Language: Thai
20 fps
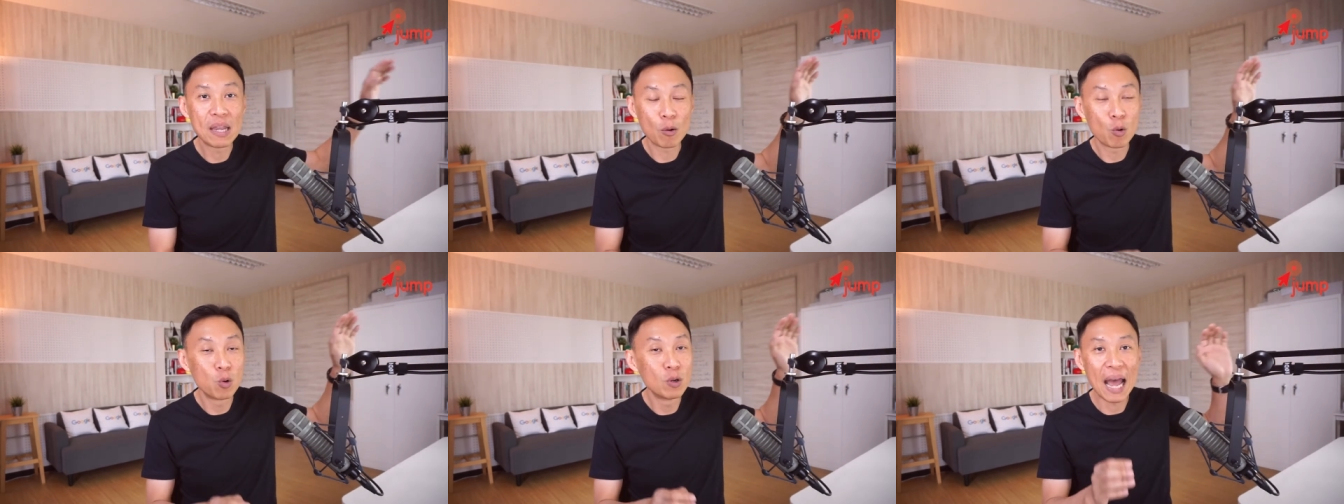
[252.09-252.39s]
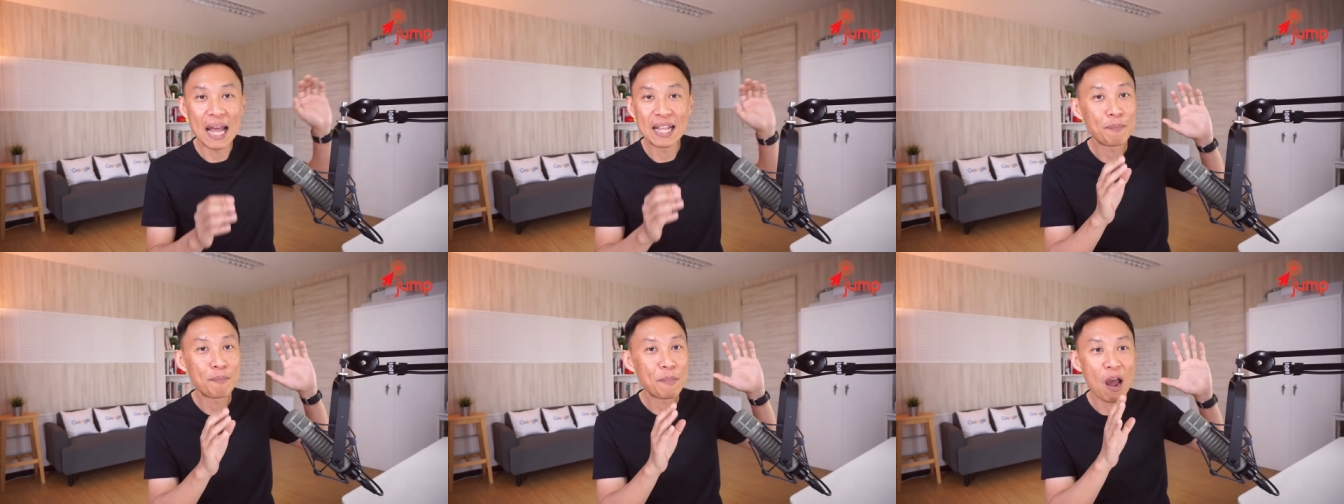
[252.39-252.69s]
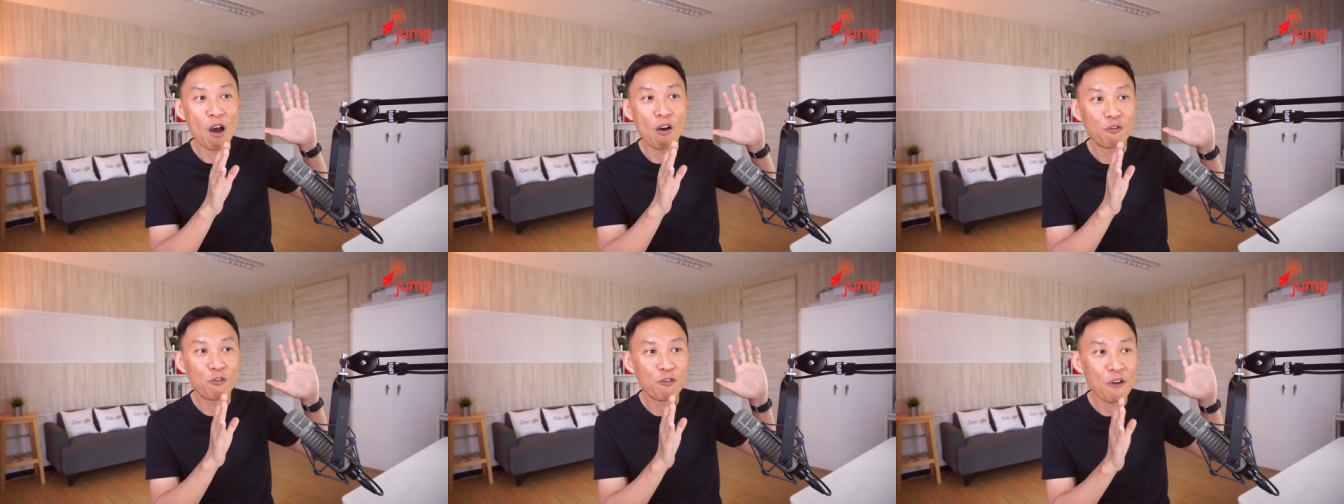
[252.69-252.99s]
คุณอาจจะไป
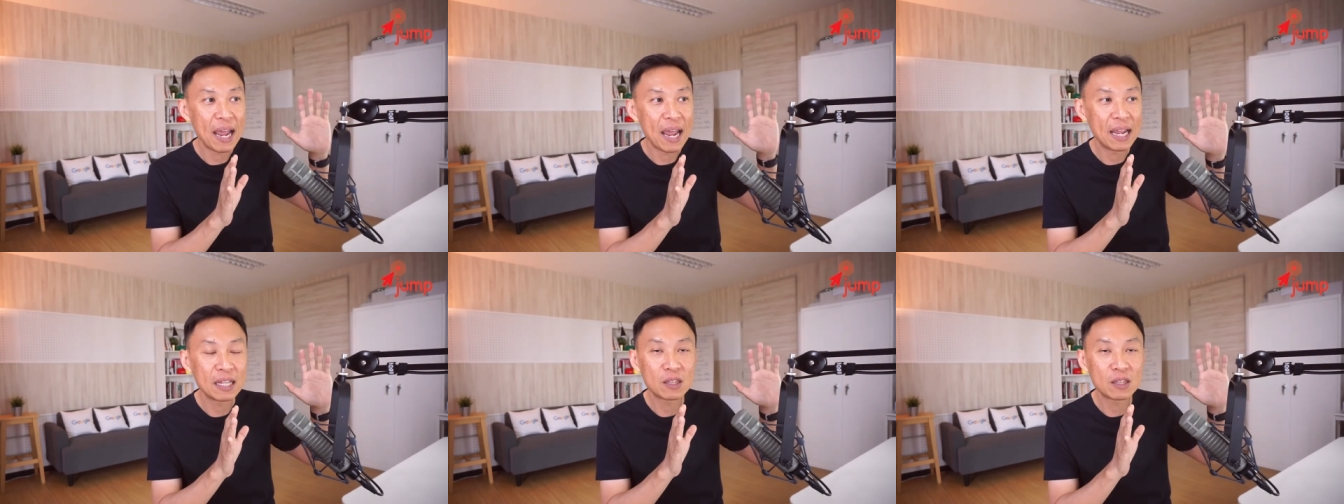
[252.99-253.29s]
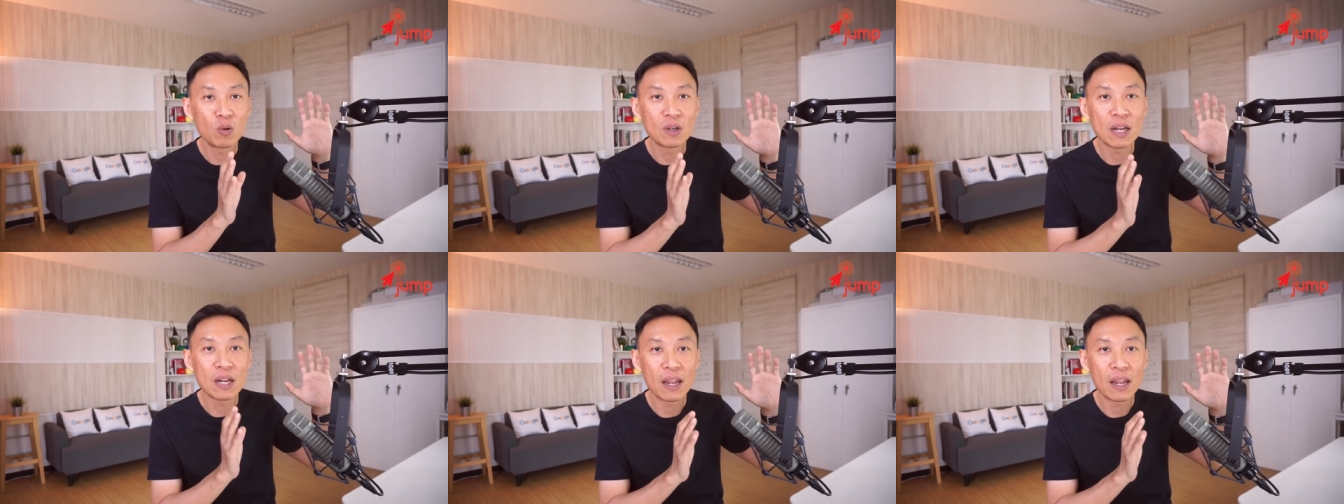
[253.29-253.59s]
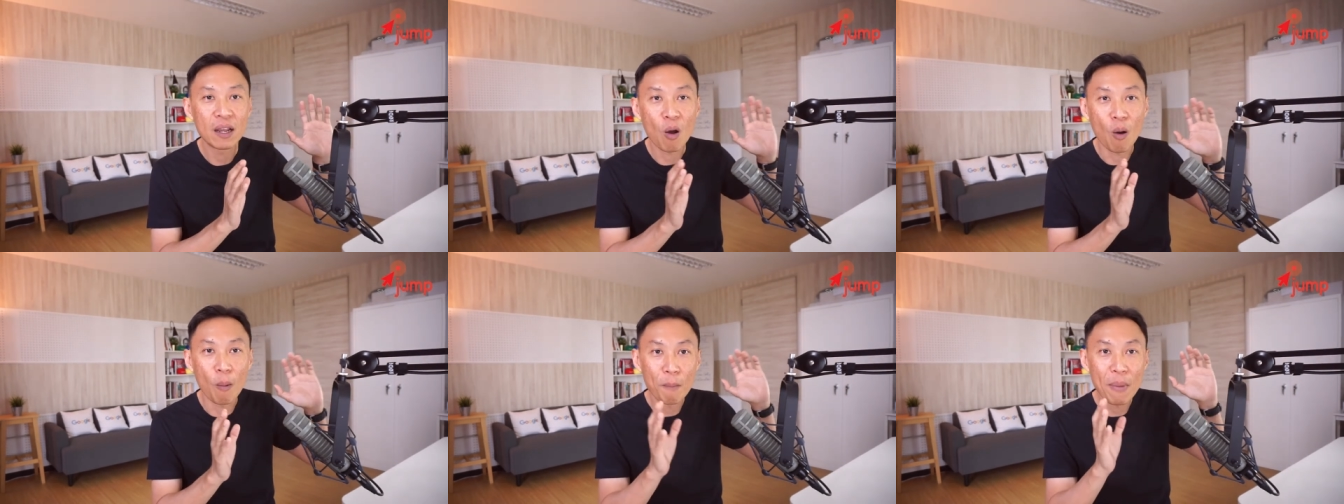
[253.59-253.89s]
เอาไฟตรงไหน
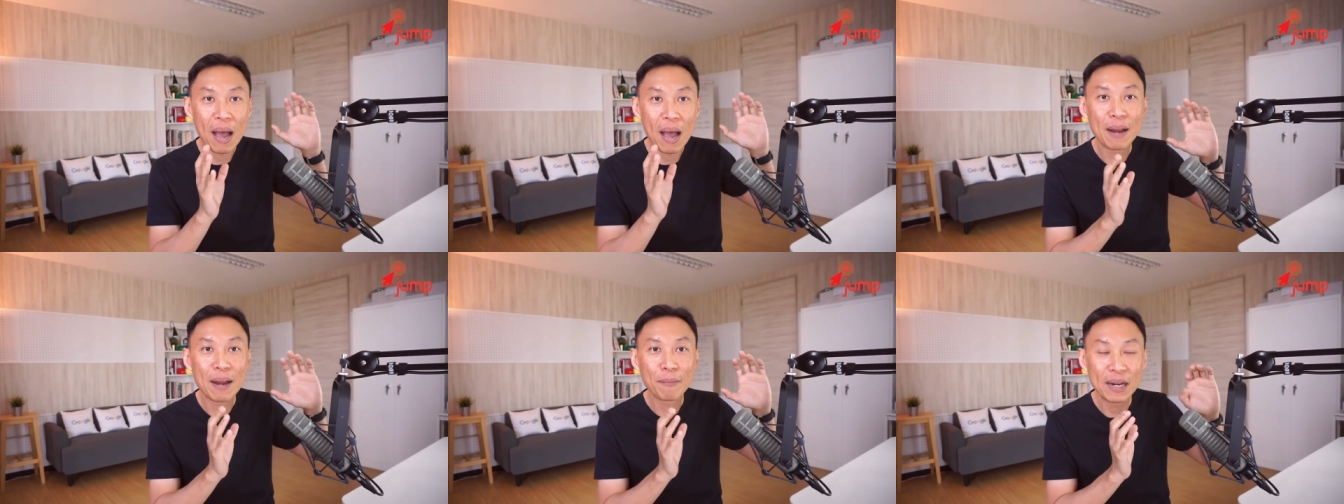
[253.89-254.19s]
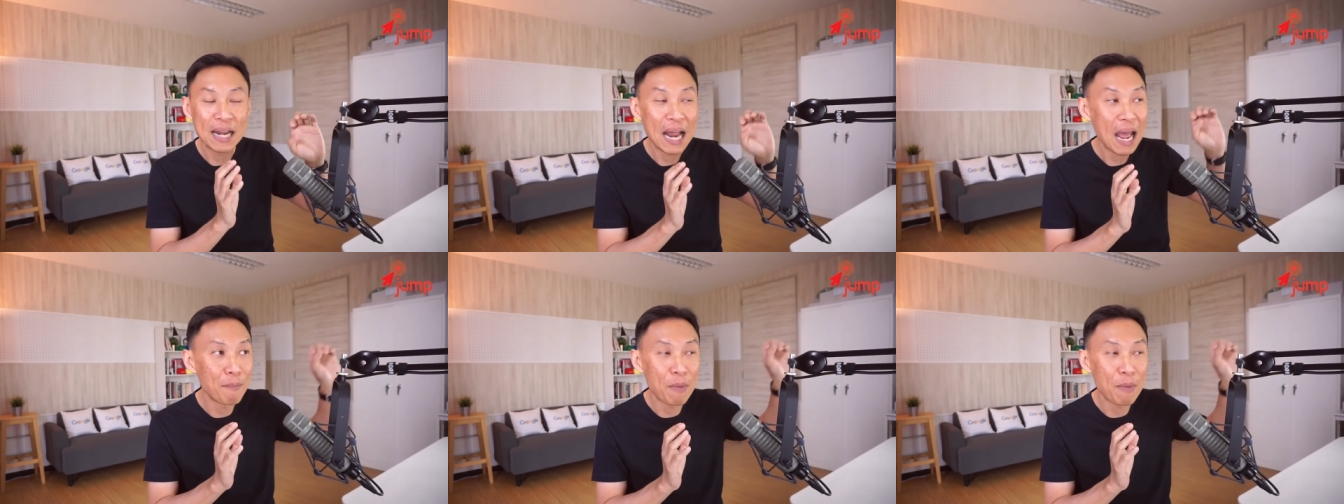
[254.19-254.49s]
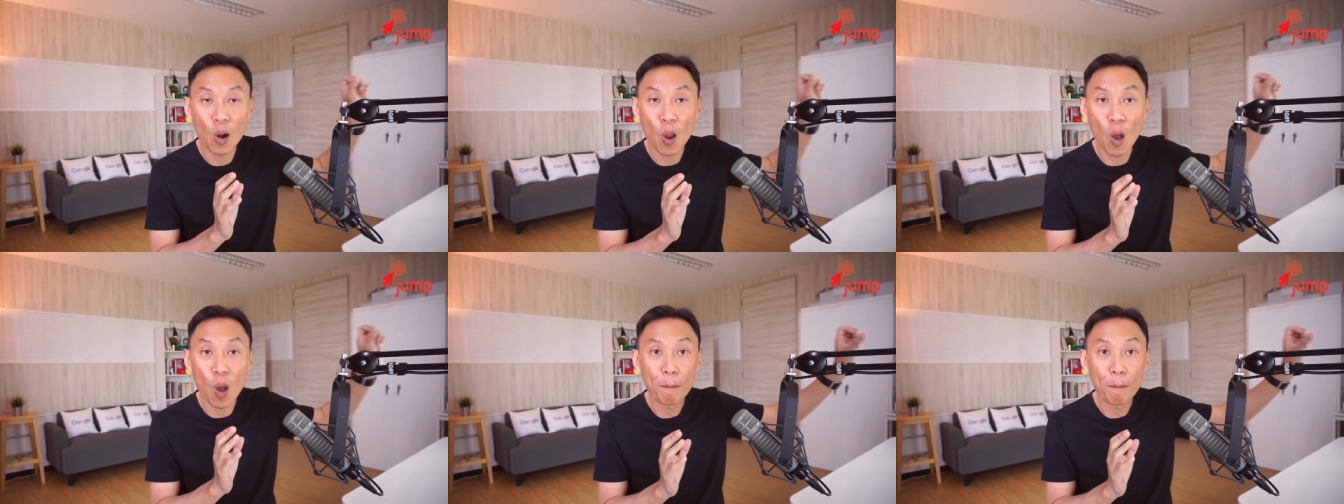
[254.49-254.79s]
ของบ้านมาได้
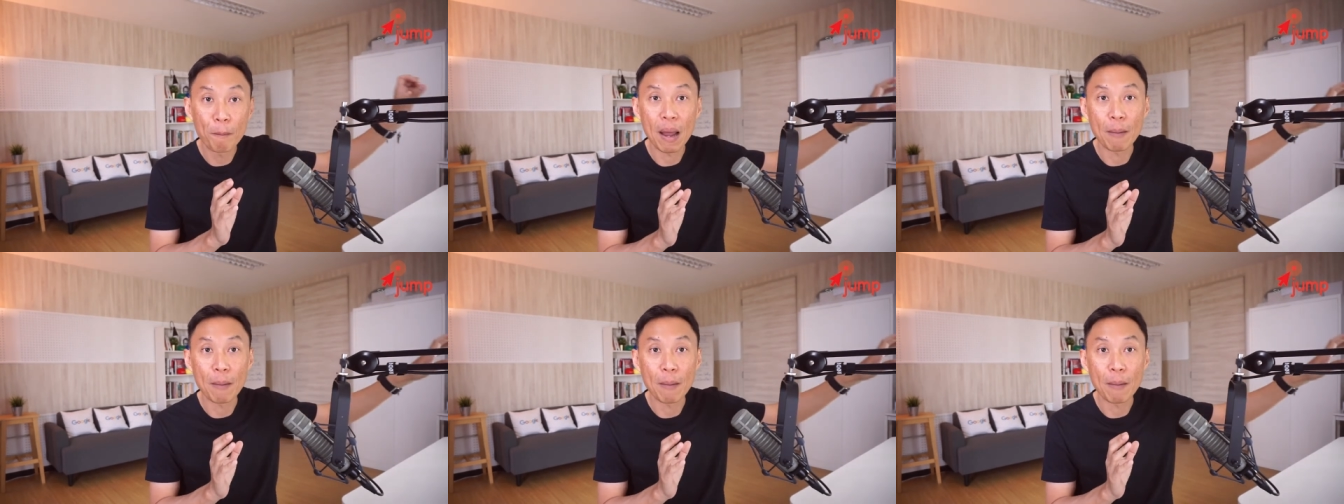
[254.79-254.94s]
มาลอง